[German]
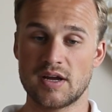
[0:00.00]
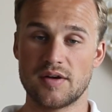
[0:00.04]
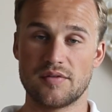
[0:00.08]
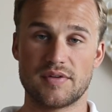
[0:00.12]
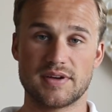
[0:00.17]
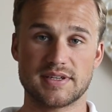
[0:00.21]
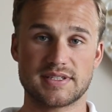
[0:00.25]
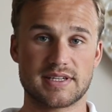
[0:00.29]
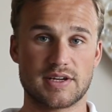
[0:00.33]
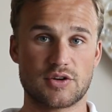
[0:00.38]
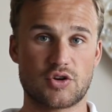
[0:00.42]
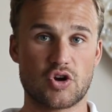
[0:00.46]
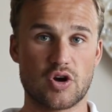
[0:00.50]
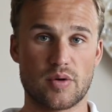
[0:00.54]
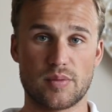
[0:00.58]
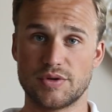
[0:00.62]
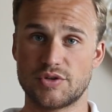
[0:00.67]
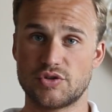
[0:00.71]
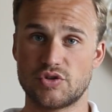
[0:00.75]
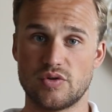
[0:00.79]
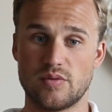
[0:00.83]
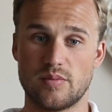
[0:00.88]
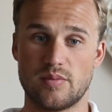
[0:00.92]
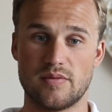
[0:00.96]
Was ist dein
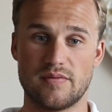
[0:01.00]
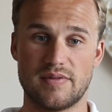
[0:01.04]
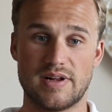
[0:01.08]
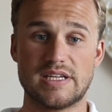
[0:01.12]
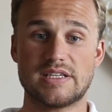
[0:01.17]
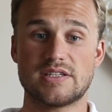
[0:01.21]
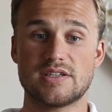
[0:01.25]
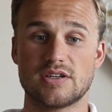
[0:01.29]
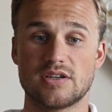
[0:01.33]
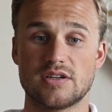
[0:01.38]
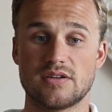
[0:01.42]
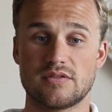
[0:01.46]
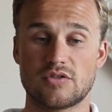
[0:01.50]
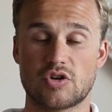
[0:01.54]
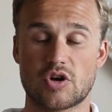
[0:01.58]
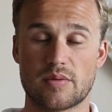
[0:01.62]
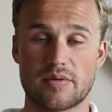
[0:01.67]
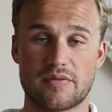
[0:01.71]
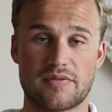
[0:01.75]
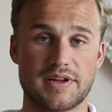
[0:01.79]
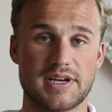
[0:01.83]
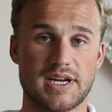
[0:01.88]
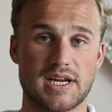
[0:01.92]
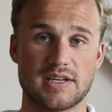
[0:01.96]
Körpertyp? Welche
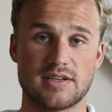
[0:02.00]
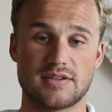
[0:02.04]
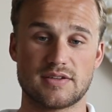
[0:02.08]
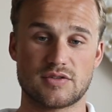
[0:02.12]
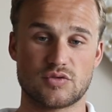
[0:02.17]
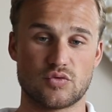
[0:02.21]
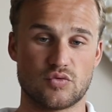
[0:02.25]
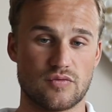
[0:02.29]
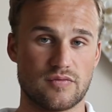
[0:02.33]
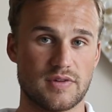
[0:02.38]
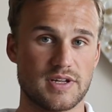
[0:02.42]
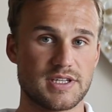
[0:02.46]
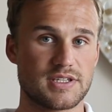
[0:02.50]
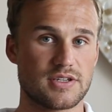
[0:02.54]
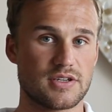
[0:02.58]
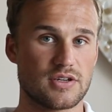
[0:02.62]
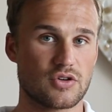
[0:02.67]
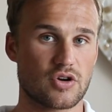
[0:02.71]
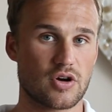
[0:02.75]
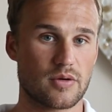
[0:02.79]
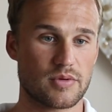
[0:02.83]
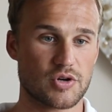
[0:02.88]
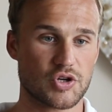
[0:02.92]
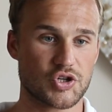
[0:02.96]
Körperfett hast du? Welche
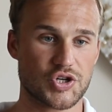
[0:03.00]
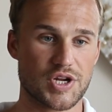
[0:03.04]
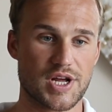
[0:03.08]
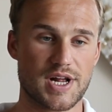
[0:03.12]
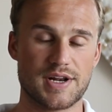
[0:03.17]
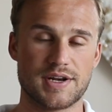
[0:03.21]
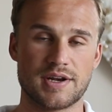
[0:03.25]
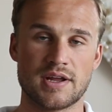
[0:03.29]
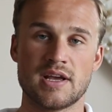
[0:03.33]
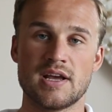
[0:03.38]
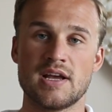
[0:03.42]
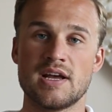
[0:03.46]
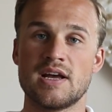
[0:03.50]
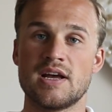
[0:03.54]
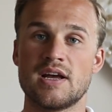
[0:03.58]
Körperstellen?